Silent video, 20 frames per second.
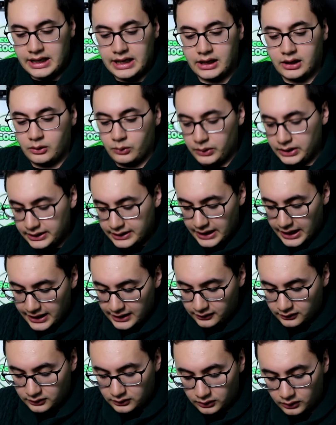e qui
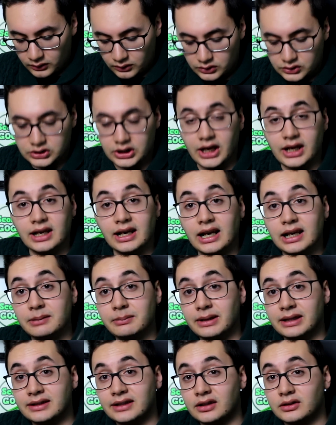dentro c'è
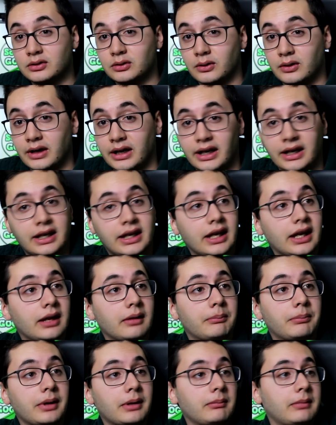l'alimentatore
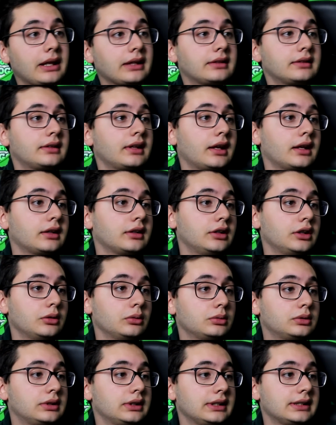che permette di
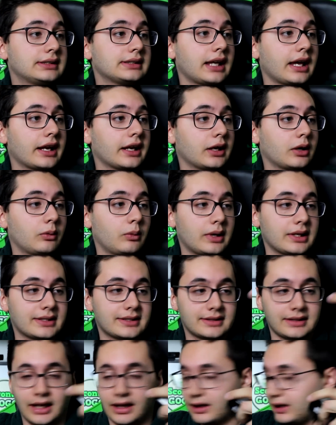utilizzare
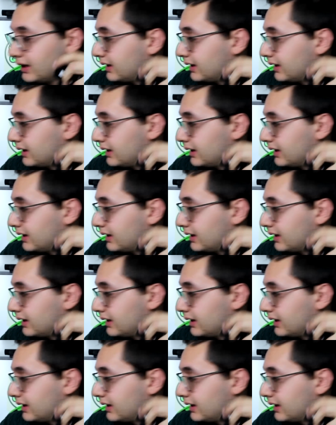questa